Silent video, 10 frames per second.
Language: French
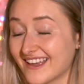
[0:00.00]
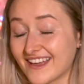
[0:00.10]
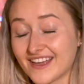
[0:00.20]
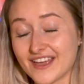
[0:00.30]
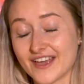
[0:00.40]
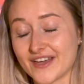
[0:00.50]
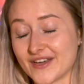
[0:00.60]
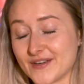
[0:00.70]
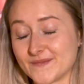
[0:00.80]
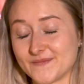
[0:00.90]

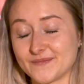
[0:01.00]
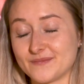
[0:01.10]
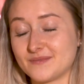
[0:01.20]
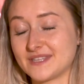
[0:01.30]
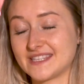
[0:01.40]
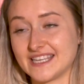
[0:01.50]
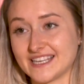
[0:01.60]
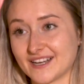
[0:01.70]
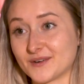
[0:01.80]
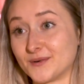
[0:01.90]
Euh, puis c'est
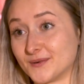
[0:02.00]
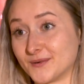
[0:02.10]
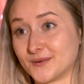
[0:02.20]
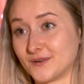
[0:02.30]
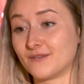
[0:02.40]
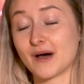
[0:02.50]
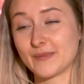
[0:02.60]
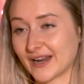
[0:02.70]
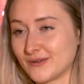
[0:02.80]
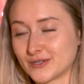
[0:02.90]
quand qu'on on va en
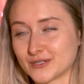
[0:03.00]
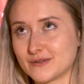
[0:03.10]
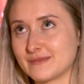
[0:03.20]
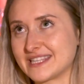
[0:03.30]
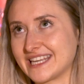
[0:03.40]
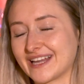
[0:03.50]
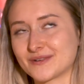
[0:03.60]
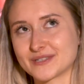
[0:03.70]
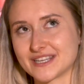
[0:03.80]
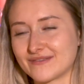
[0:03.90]
parler aujourd'hui, mais c'est quand
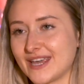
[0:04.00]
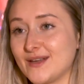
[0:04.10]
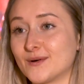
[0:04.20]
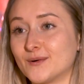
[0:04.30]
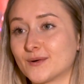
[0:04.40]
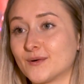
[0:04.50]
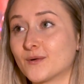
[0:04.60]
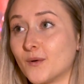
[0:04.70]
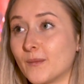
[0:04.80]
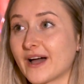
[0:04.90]
on s'éveille qu'on
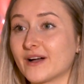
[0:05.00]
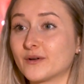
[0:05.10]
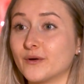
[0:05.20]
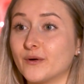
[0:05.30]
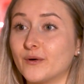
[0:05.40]
comprend comprend que